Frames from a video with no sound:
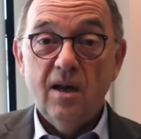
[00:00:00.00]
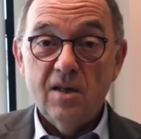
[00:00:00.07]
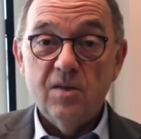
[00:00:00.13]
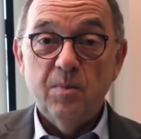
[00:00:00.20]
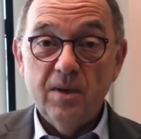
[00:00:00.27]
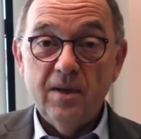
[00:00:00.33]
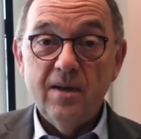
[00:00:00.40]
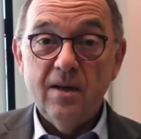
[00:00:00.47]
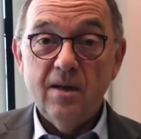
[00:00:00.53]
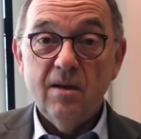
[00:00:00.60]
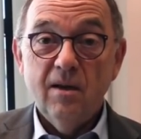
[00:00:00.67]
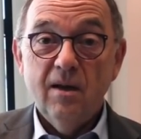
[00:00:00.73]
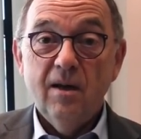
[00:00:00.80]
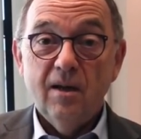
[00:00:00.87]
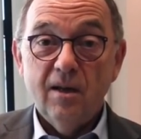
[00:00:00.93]

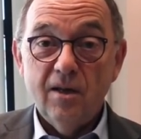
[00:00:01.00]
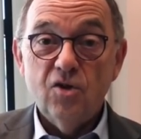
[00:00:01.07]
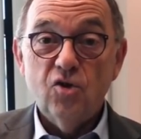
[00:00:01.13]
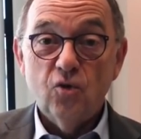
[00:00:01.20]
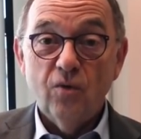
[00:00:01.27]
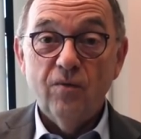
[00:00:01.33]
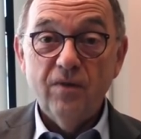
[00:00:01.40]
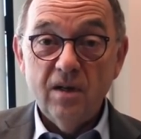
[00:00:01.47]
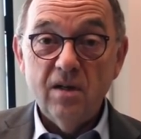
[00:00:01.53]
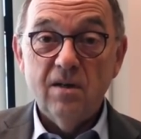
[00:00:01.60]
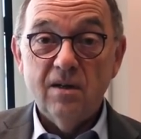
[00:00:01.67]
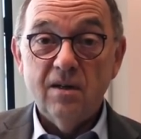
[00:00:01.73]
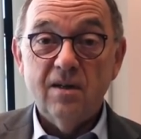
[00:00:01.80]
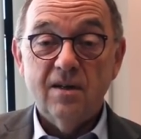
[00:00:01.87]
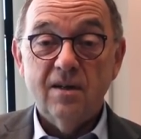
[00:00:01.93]
SPD ist schon
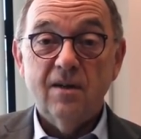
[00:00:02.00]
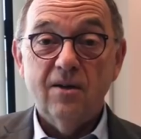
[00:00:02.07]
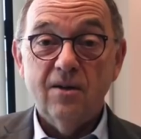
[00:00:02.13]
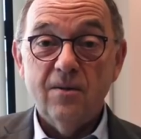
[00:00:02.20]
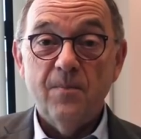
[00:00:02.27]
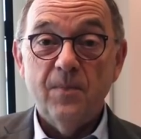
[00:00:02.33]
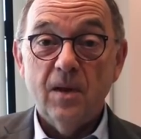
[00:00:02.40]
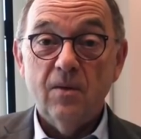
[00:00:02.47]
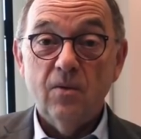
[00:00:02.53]
wichtig äh,